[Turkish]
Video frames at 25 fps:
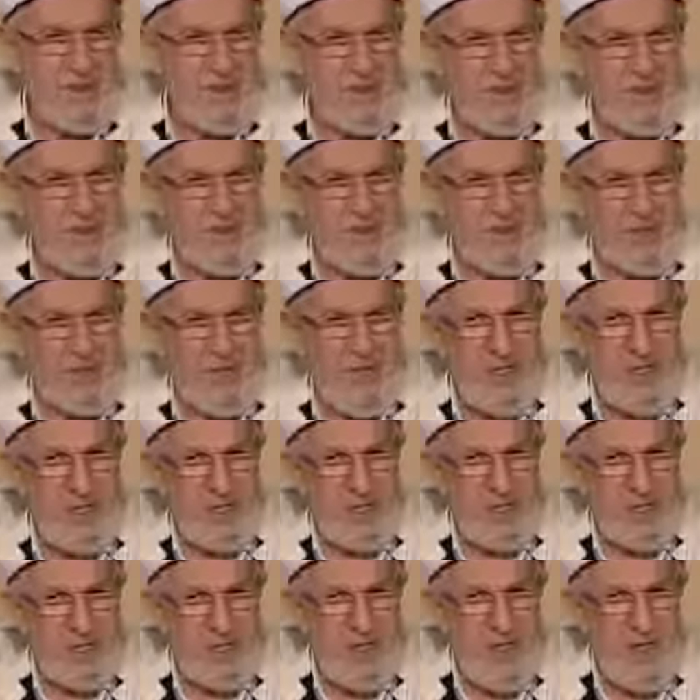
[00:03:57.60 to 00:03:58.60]
Oradan
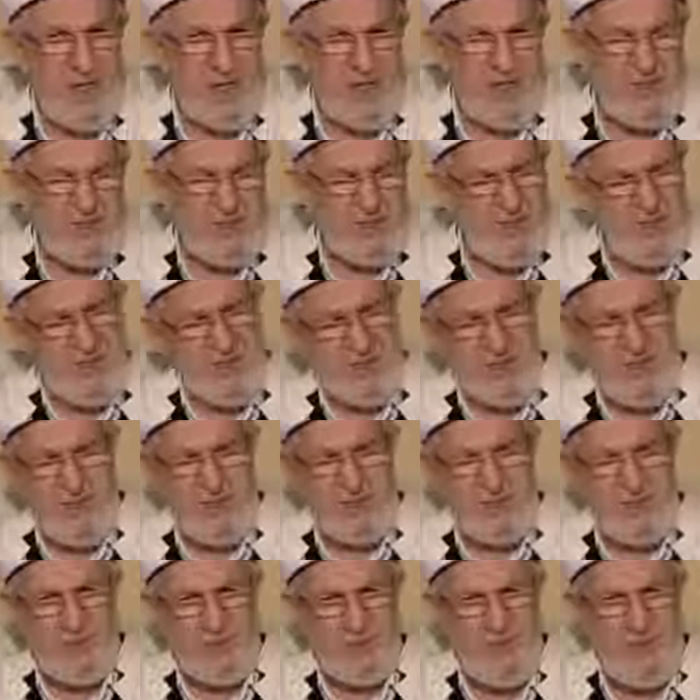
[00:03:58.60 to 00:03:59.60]
onun yanlışlıklarını
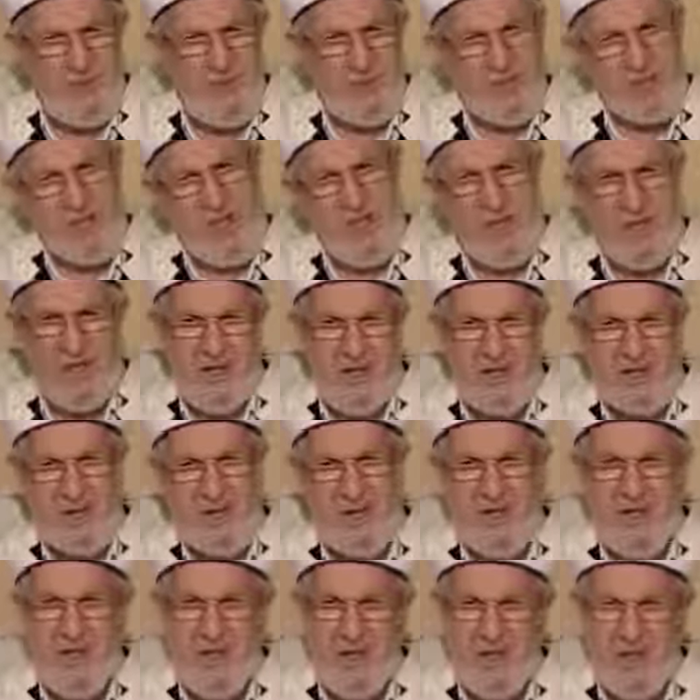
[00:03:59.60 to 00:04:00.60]
göz yumlar, oradan
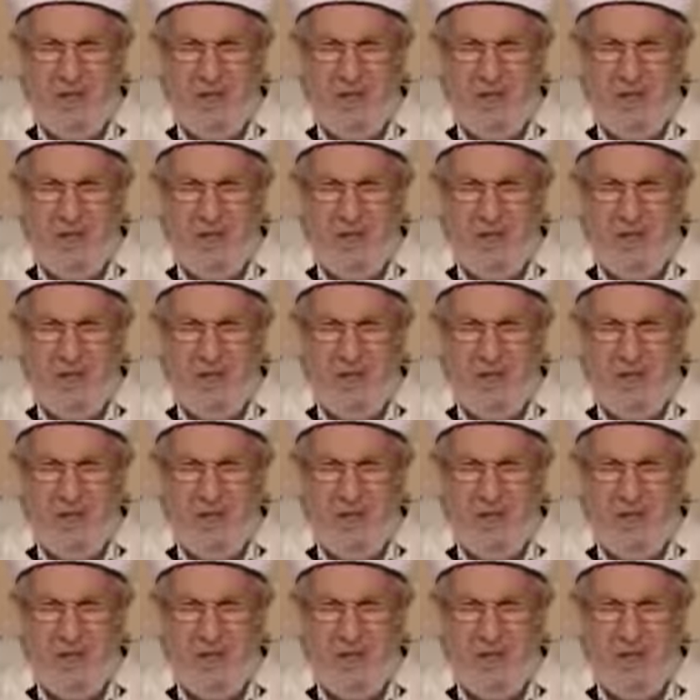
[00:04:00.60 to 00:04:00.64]
kaybeder.